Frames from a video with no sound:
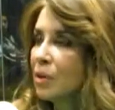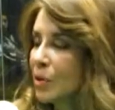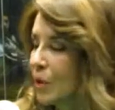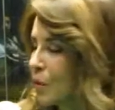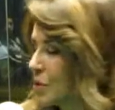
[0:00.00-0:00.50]

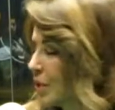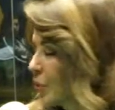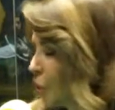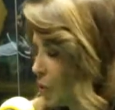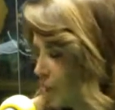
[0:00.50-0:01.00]
otra cosa
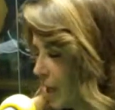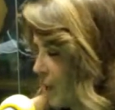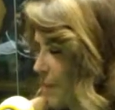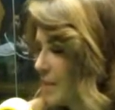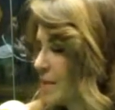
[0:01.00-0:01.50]

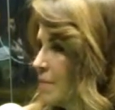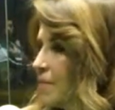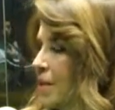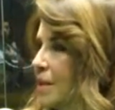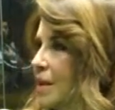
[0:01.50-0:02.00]
totalmente
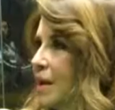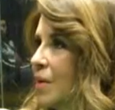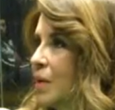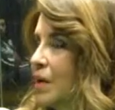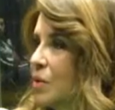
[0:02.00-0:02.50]
diferente a
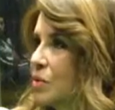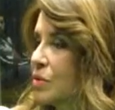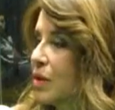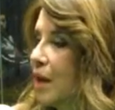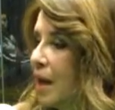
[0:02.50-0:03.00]
lo que
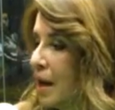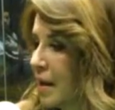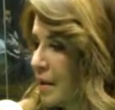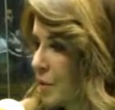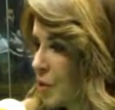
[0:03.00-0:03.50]
ellos
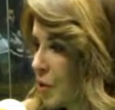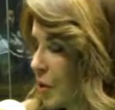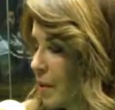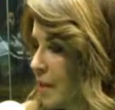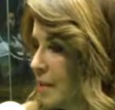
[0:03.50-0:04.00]
han
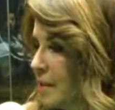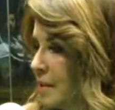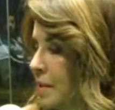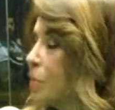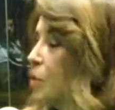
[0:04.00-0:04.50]
hecho
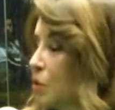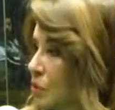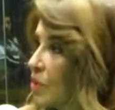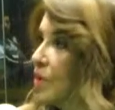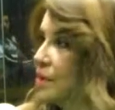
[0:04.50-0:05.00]
y, muy
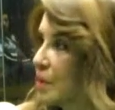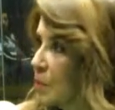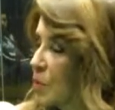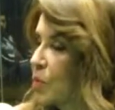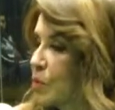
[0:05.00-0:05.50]
contenta,
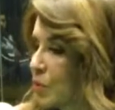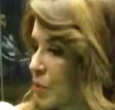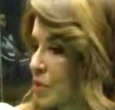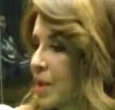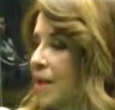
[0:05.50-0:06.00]
muy
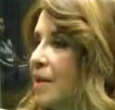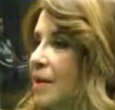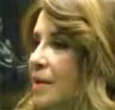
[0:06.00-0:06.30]
orgullosa